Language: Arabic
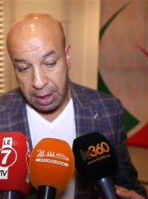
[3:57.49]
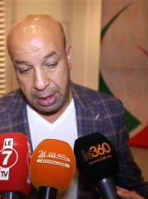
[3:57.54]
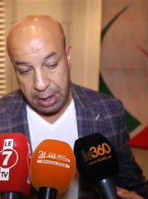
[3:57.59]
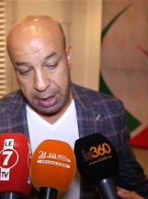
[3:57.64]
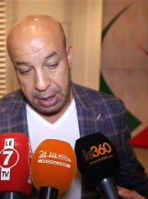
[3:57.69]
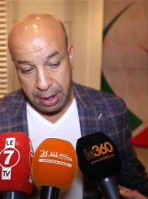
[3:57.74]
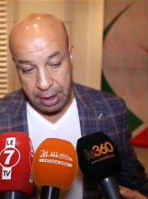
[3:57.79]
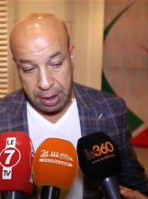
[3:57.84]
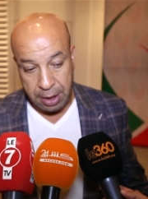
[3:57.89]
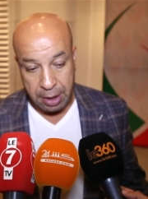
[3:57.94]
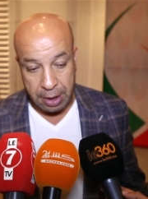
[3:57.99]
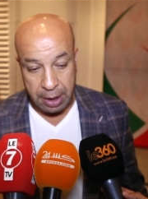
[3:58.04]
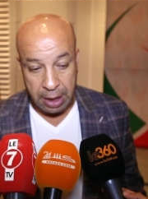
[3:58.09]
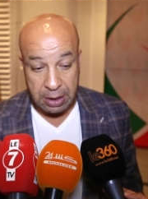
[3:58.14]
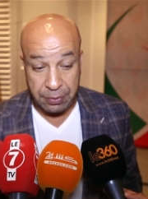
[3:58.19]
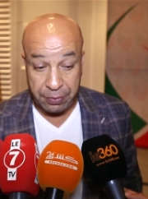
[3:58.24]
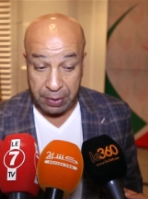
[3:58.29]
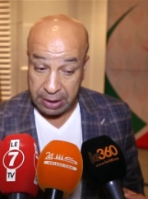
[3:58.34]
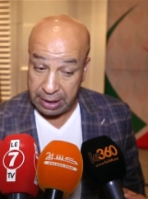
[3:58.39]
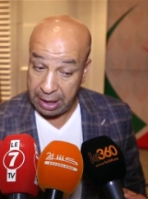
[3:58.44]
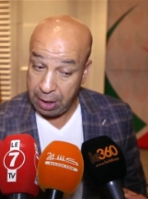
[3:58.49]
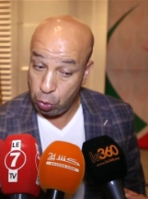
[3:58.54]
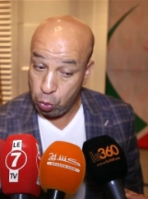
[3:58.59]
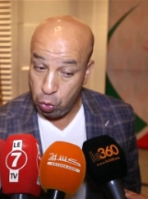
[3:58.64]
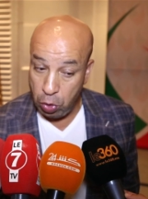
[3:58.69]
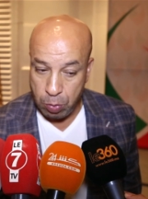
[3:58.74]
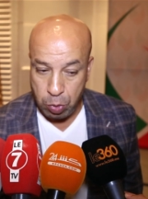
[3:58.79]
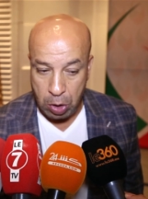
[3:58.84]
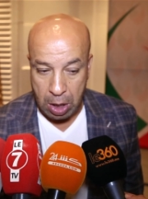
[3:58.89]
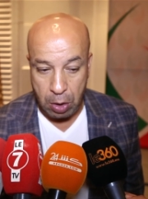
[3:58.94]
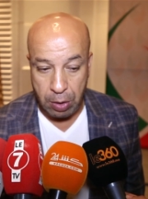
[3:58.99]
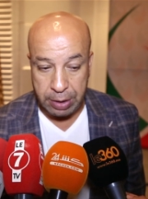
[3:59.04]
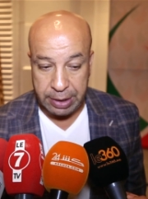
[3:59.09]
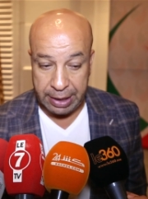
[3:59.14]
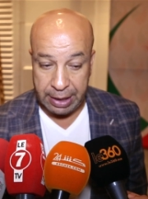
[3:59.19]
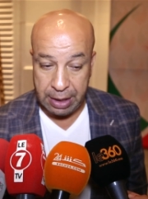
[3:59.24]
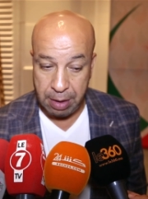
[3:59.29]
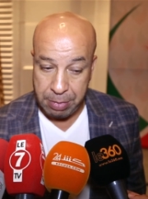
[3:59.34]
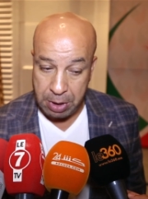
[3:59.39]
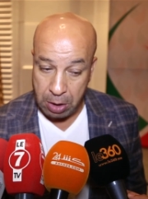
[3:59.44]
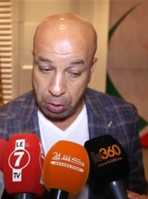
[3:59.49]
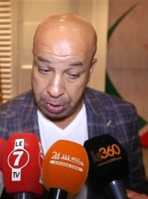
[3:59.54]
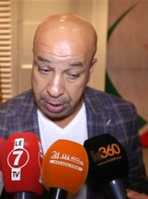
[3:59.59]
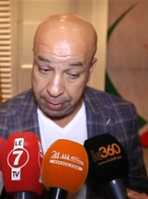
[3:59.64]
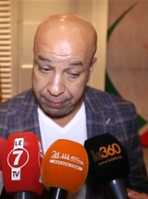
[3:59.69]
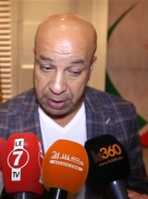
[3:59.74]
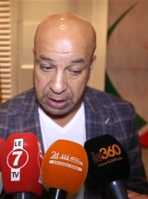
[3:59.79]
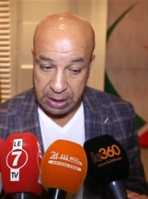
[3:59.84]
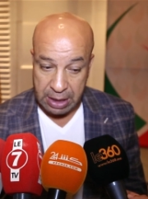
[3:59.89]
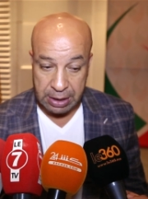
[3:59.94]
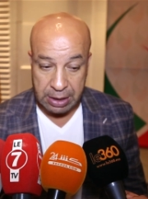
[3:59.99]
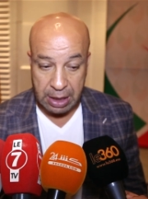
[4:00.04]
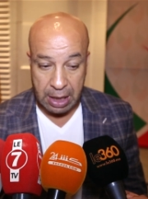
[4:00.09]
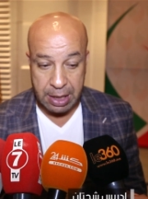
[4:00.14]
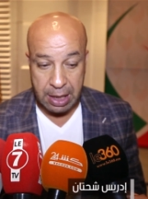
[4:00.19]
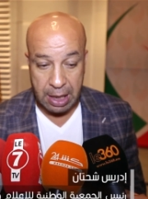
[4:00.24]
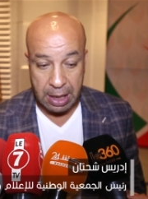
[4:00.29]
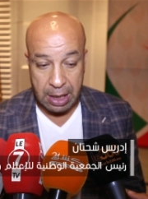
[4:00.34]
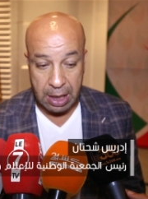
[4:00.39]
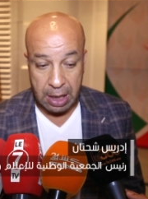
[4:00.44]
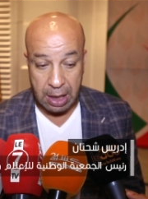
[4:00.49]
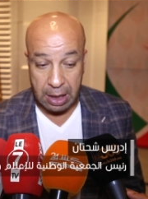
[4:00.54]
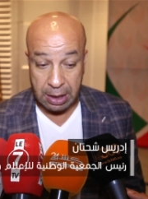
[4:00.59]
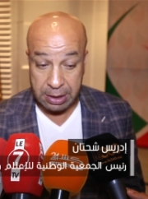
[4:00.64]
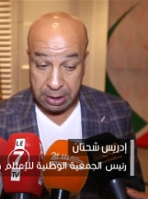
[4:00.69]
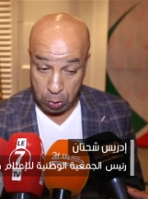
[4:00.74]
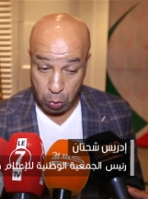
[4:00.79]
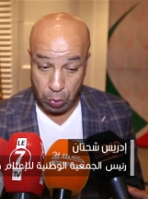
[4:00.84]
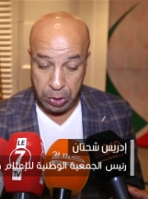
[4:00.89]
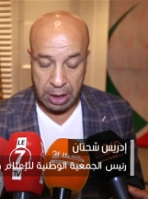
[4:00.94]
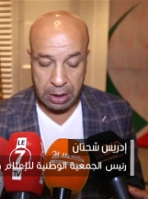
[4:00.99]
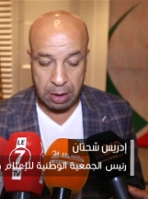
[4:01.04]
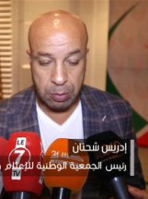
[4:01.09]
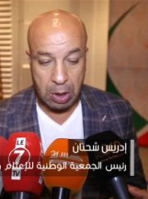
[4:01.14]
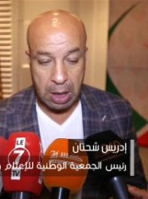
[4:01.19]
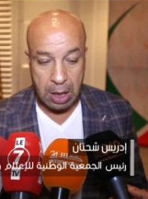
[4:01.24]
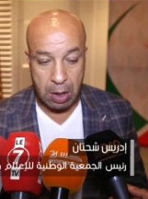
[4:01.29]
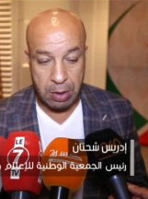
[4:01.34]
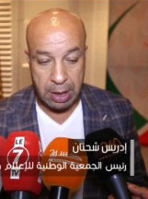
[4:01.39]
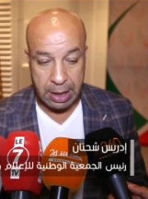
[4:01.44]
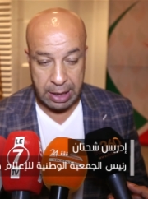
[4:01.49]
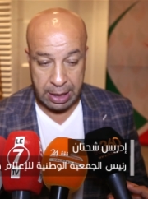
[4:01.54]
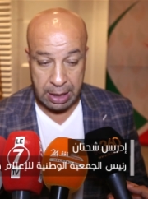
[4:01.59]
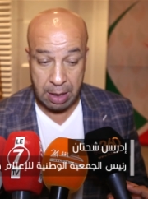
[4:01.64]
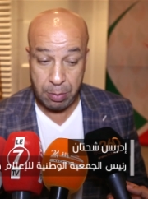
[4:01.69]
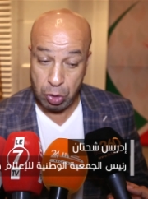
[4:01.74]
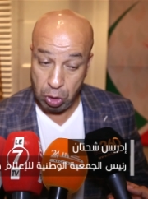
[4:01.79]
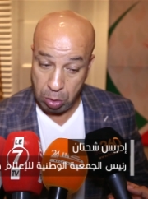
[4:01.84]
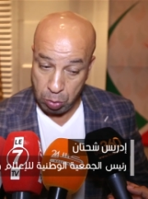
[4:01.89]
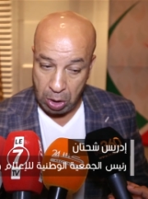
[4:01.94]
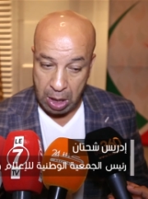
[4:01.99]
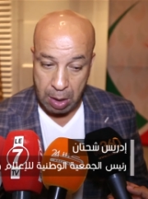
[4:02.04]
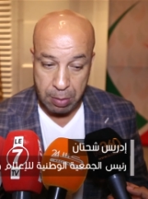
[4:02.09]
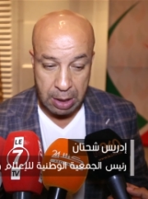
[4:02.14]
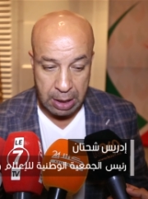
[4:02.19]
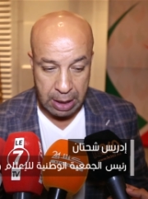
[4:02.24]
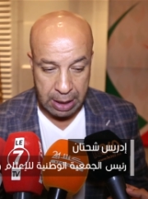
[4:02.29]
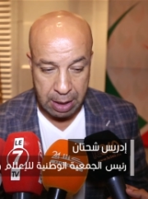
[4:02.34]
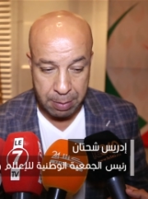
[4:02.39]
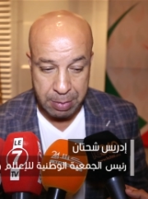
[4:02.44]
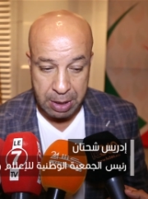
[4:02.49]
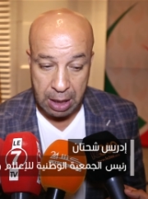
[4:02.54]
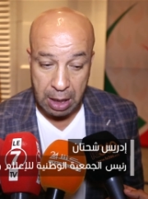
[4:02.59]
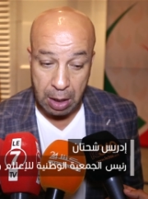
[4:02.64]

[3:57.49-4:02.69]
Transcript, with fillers: اللي غتفرض على كل المقاولات الاعلاميه وهنا فاش نهضرنا على تقويه المقاوله الاعلاميه والمقاوله الاعلاميه